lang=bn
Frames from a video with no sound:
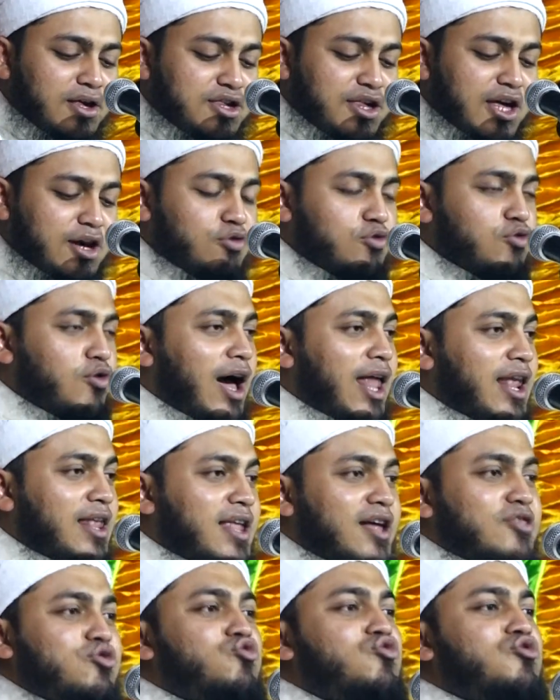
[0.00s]
সেগুলো
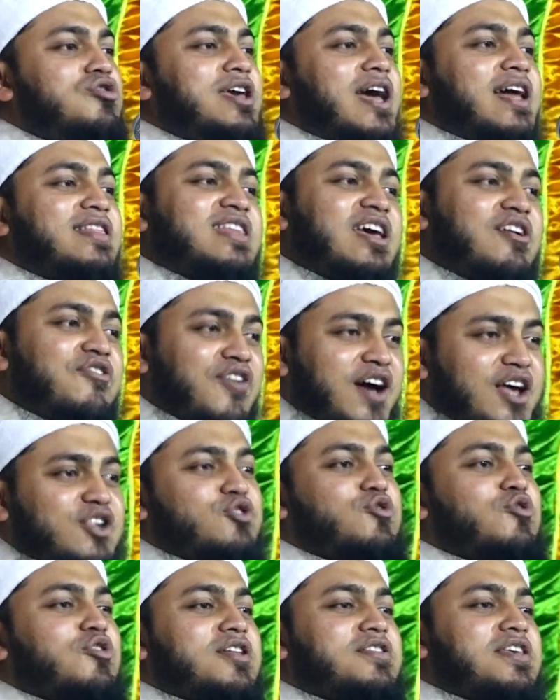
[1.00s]
আল্লাহ দুনিয়াতে ফাঁস
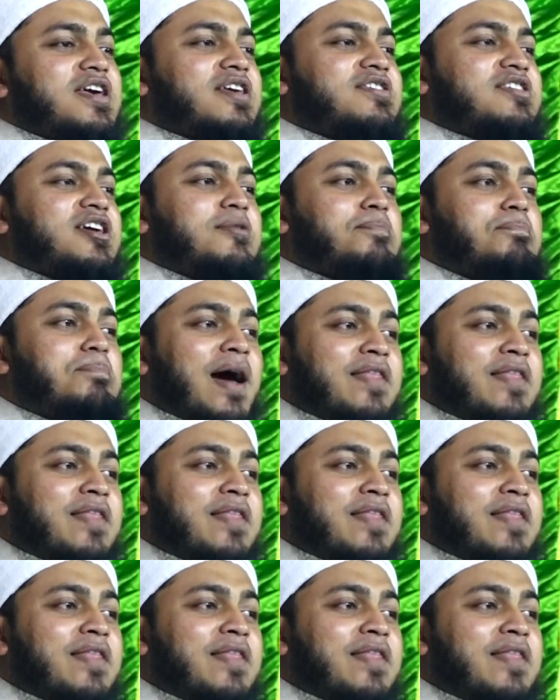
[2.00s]
করে দিয়েছেন